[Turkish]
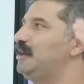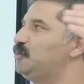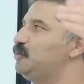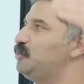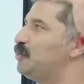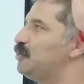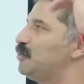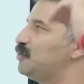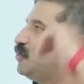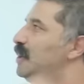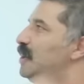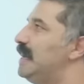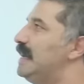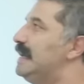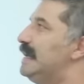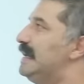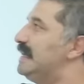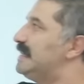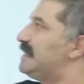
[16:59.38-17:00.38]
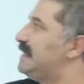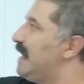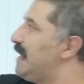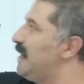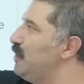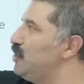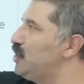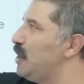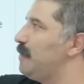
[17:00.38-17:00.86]
başlıyoruz.
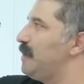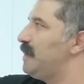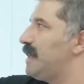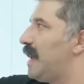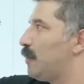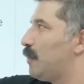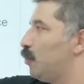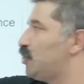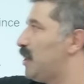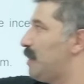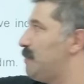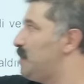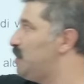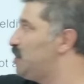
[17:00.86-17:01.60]
Serince bir yer. Hocam